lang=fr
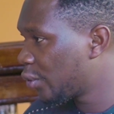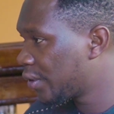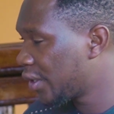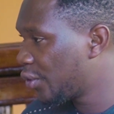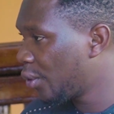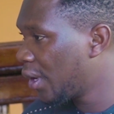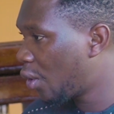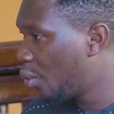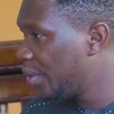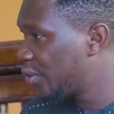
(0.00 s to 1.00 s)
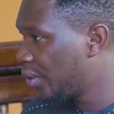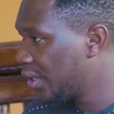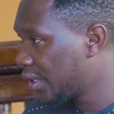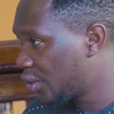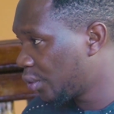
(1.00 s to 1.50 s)
association, la commission
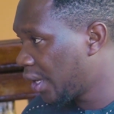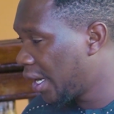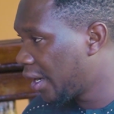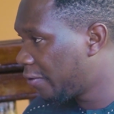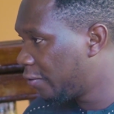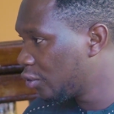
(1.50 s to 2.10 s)
de gestion de la Lina